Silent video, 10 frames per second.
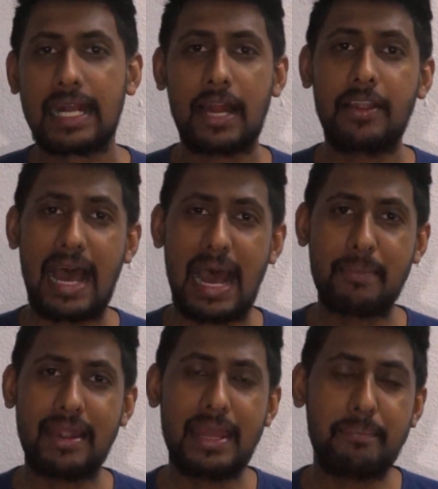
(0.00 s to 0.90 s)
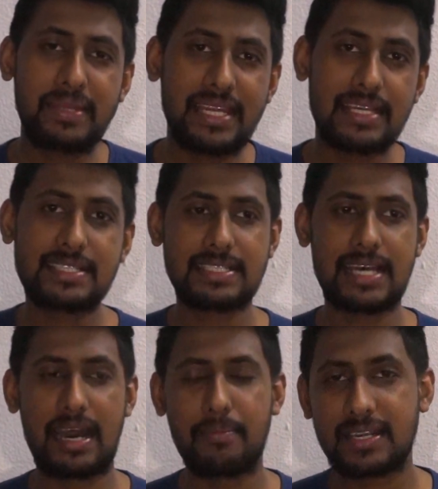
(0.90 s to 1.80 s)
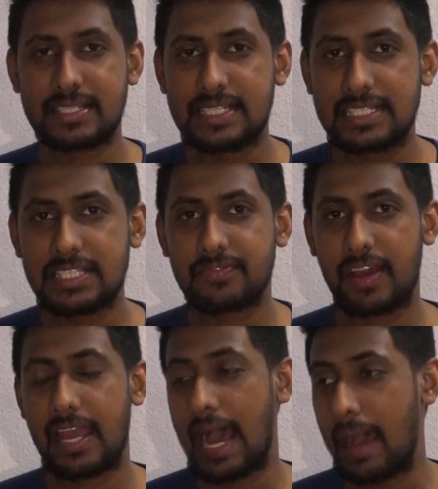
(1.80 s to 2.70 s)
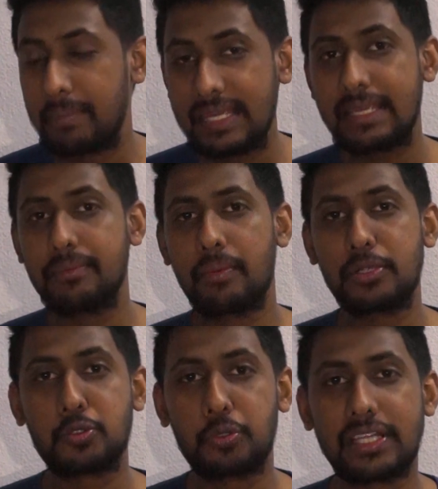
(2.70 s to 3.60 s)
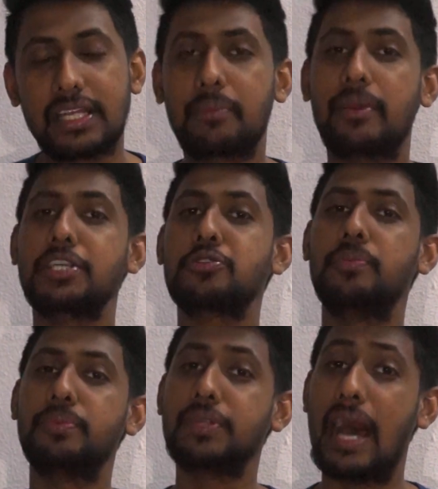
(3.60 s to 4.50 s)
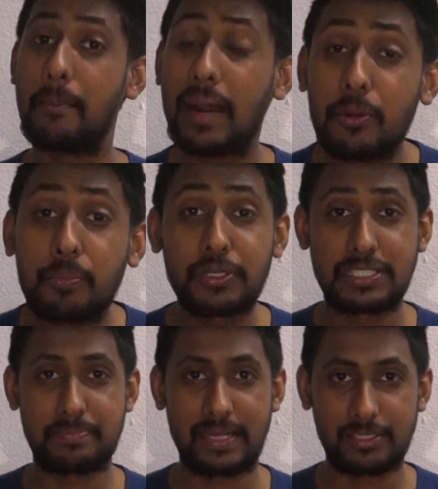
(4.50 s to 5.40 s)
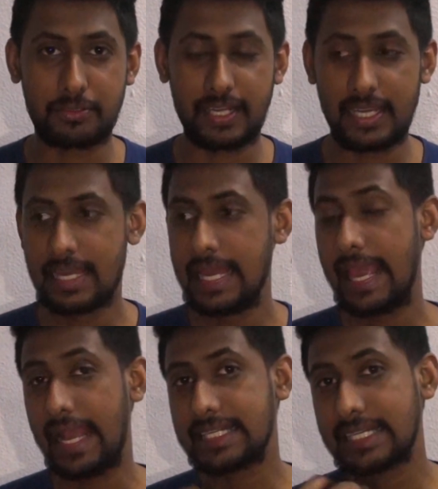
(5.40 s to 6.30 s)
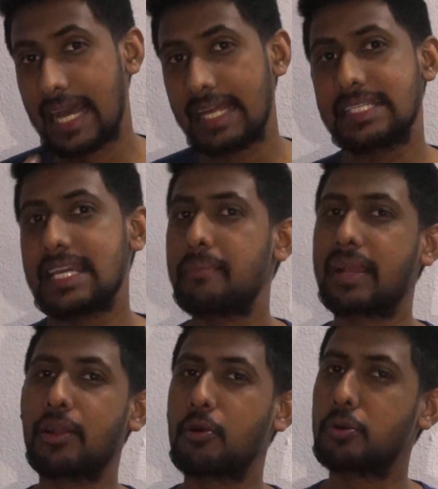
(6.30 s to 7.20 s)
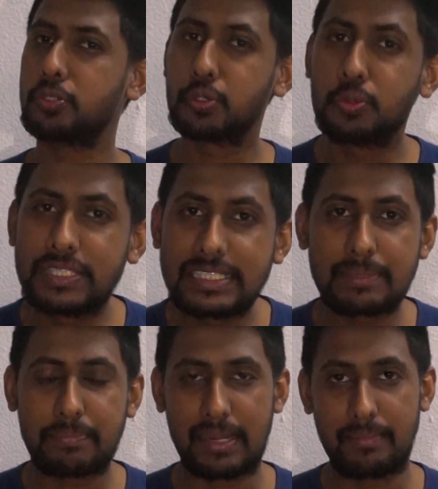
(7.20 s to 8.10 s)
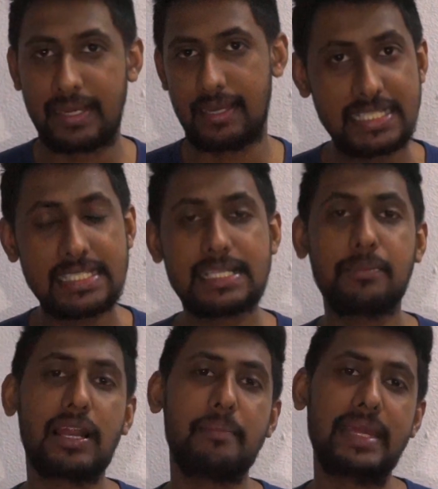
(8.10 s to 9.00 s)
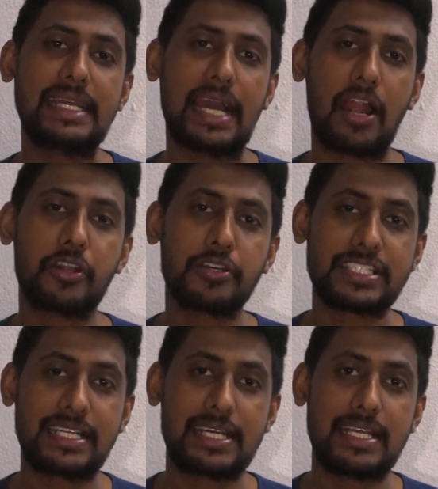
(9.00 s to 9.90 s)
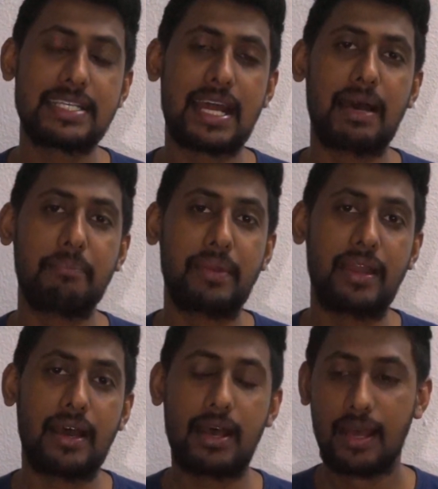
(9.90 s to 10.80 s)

কারণ আমার হ্যাপিনেস আমার স্যাটিসফাই আমি কিভাবে সুখে থাকবো এটা সম্পূর্ণ আমার উপর ডিপেন্ড করে একটা কান্ট্রি আমাকে কখনো সুখ দিতে পারবে না জিনিসটা বলার মেন কারণটা হচ্ছে এটাই যারা আপনারা